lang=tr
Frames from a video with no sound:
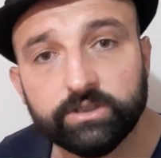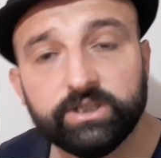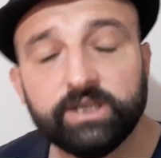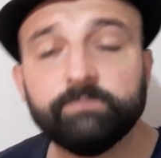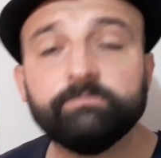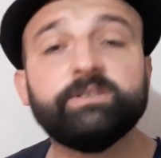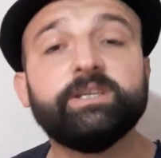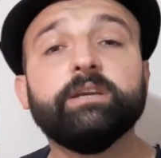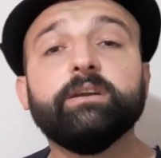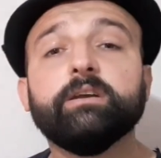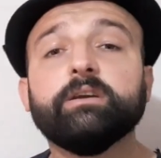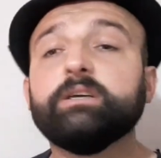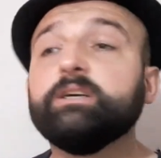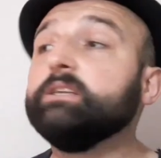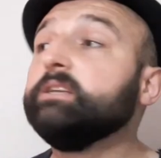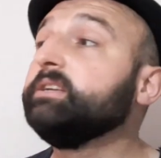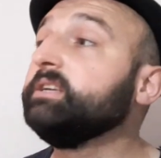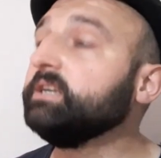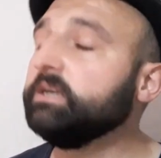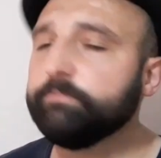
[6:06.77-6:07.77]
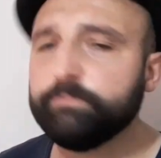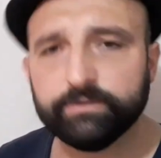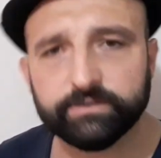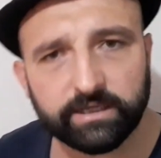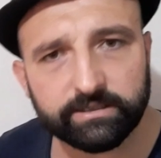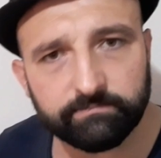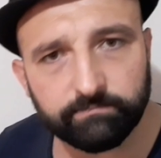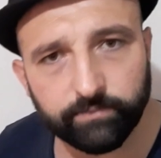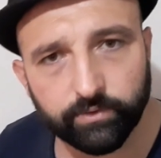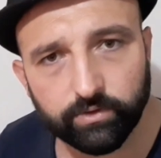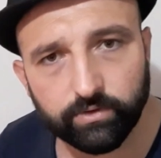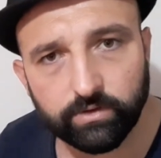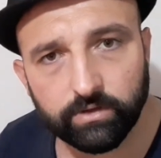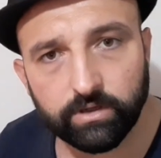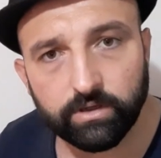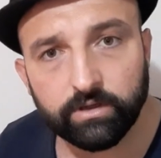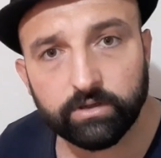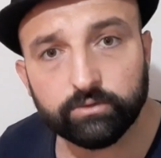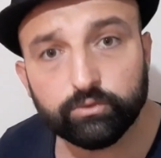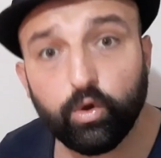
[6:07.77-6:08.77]
kimse kılını kıpırdatmıyor.
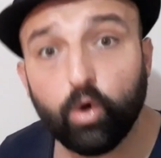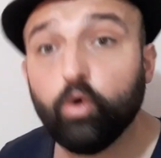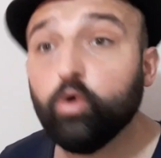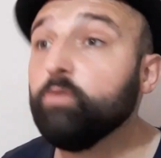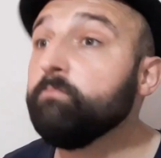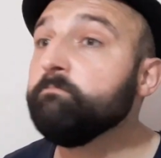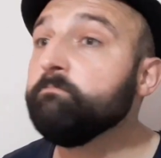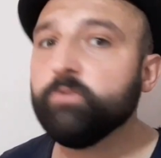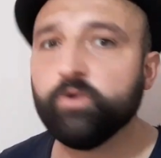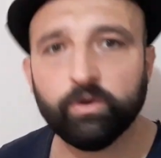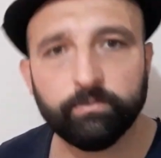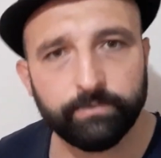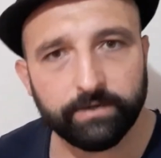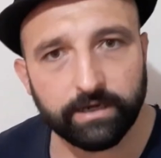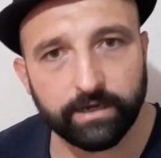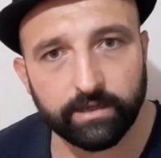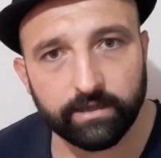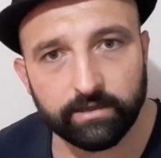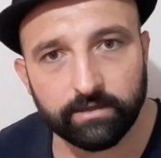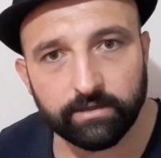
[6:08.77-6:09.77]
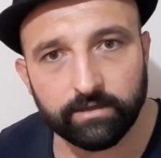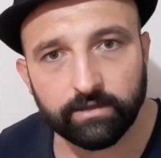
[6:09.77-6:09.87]
Dokunmuyor bile.